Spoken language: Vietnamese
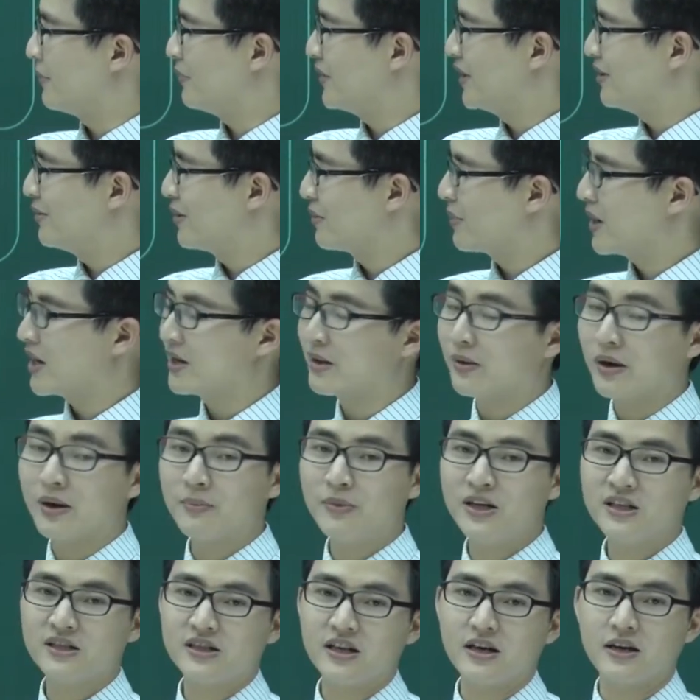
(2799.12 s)
em tìm được ba điểm a
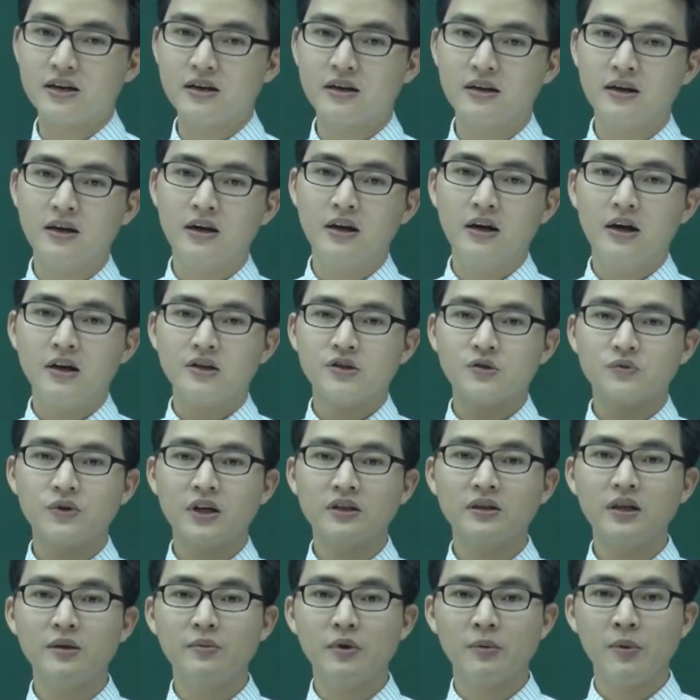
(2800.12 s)
bê xê. Chúng
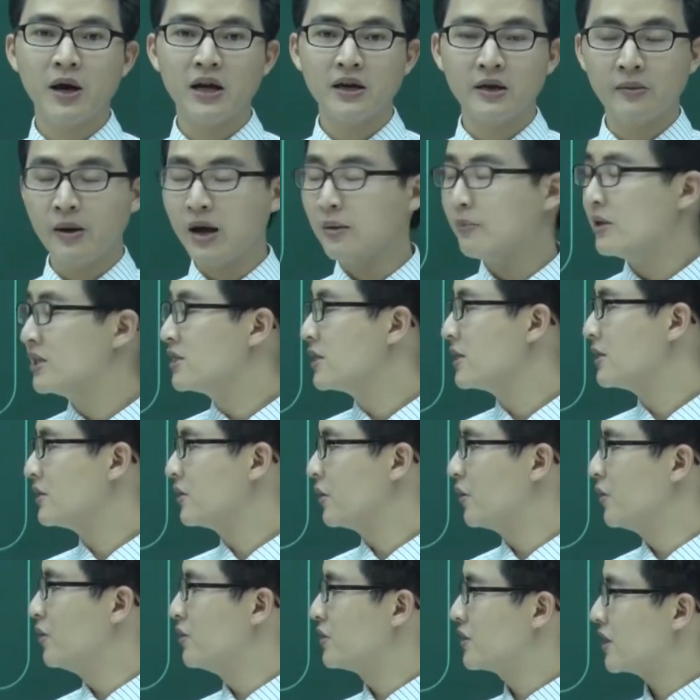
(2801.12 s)
ta tìm được ba điểm a bê xê
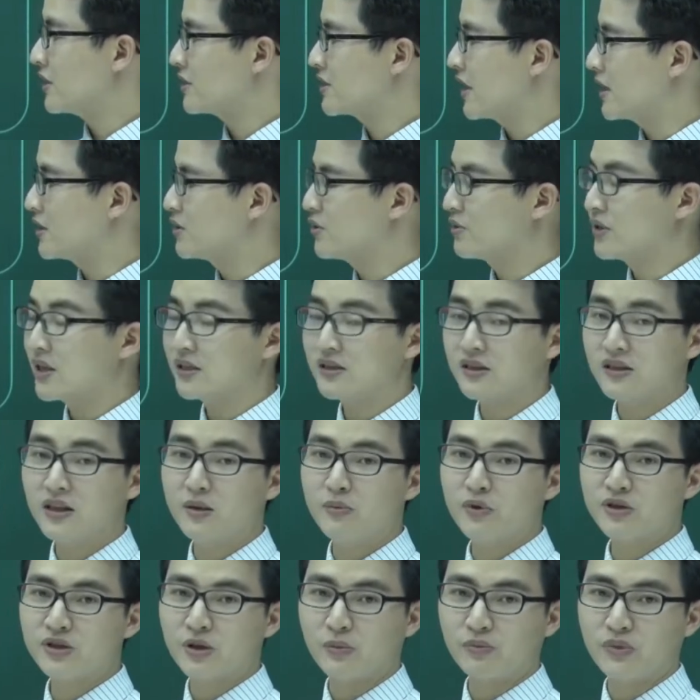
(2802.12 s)
rồi, chắc chắn chúng ta sẽ
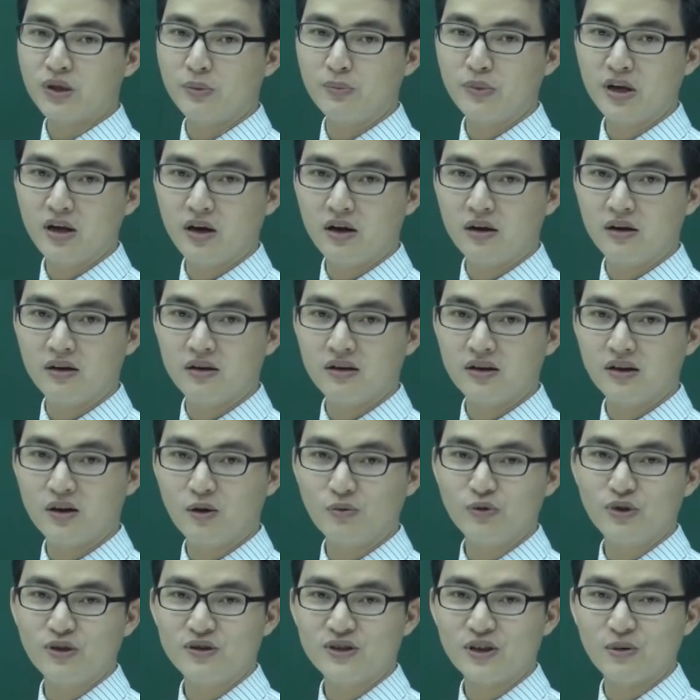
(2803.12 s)
tìm được trọng tâm G.
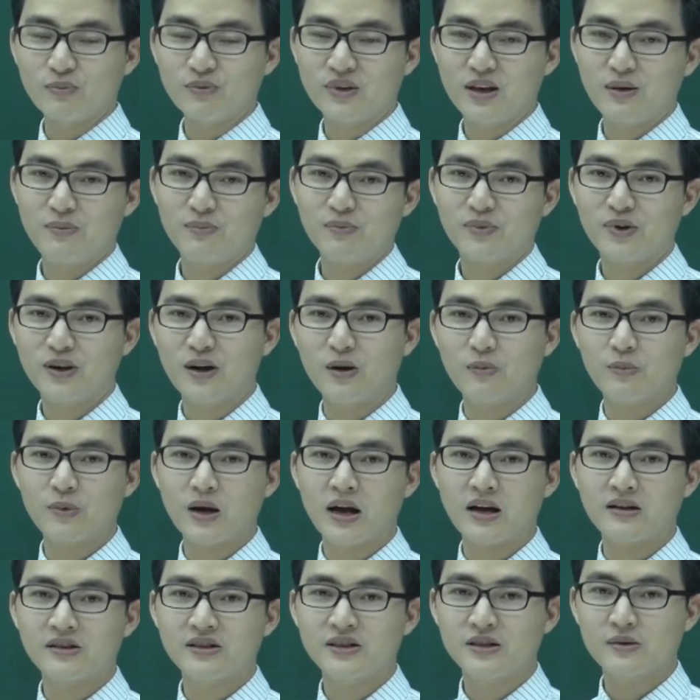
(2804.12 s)
Công thức trọng tâm cộng
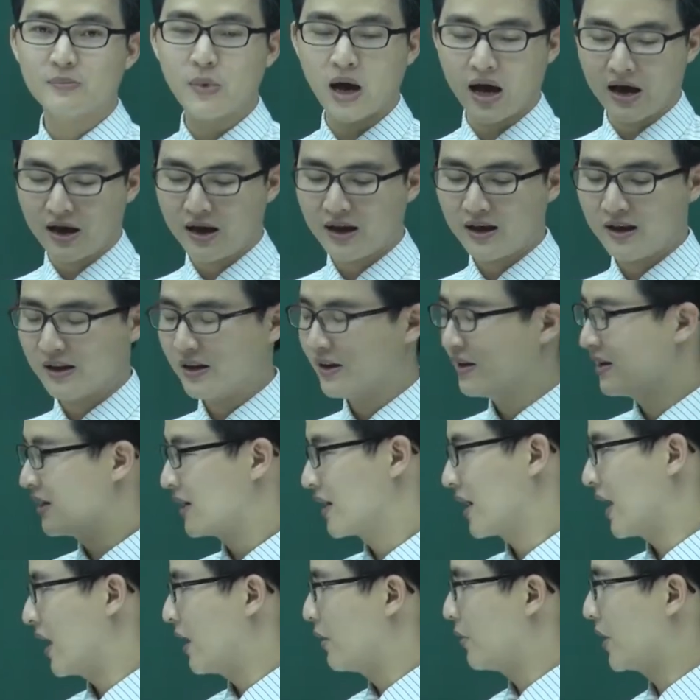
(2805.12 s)
lại chia ba.
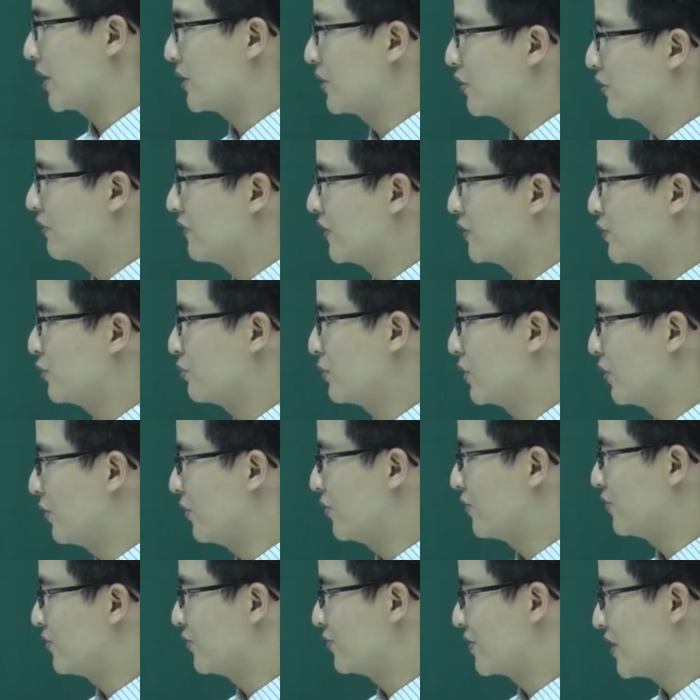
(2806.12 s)
Cả hoành độ và tung độ
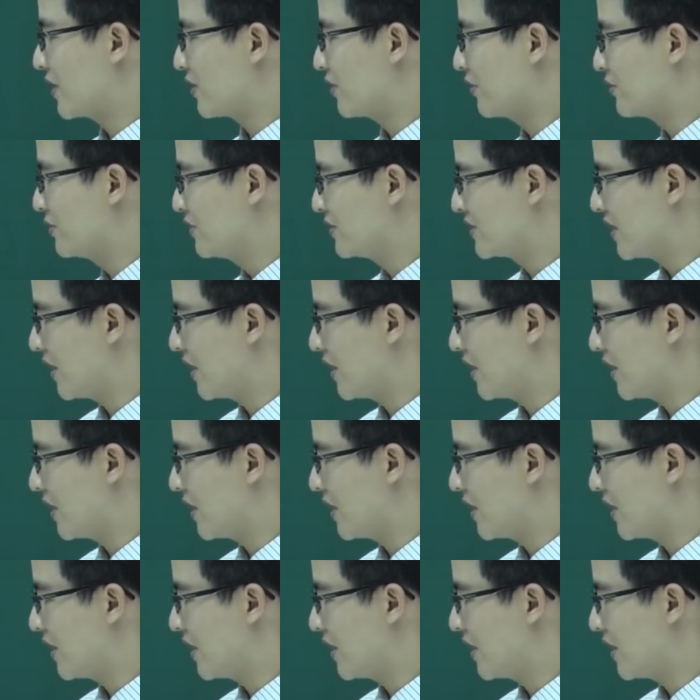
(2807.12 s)
chúng ta có như